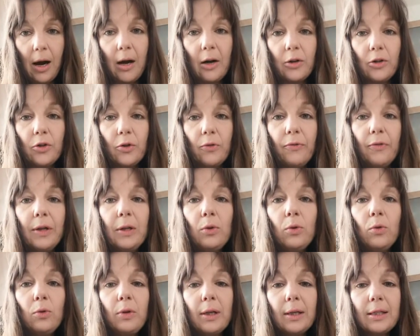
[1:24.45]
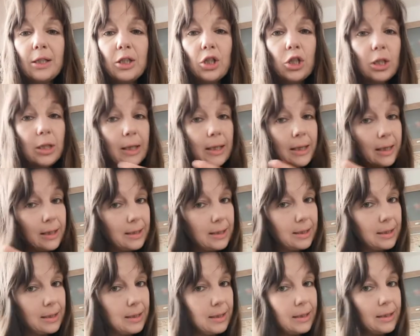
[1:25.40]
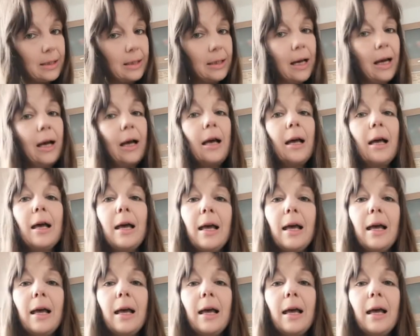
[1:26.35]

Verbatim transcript: Also, wenn du jetzt schlecht siehst, ja,